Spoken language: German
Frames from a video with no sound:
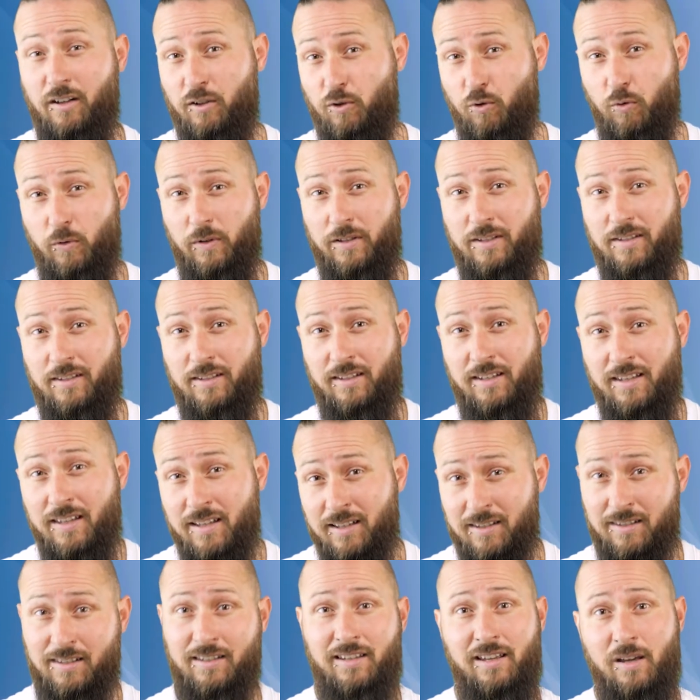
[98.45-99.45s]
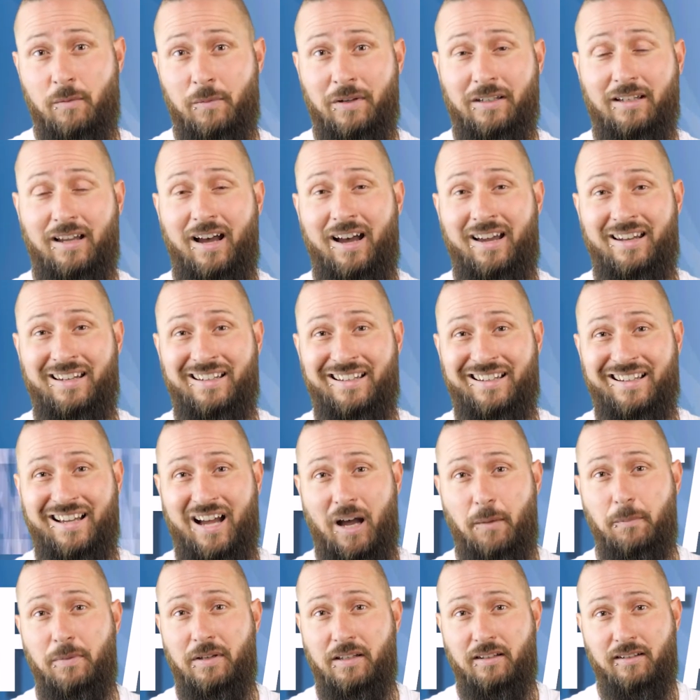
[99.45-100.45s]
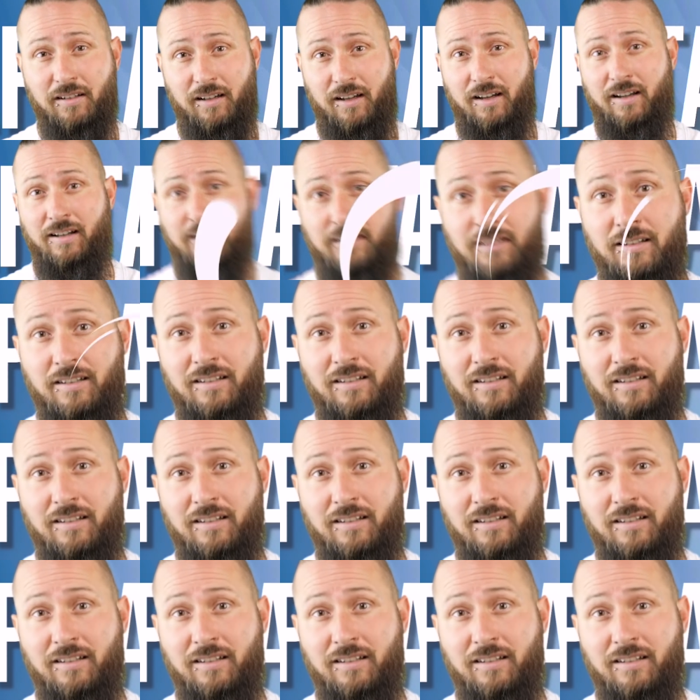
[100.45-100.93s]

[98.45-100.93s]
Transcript: Du riskierst hiermit einen kapitalen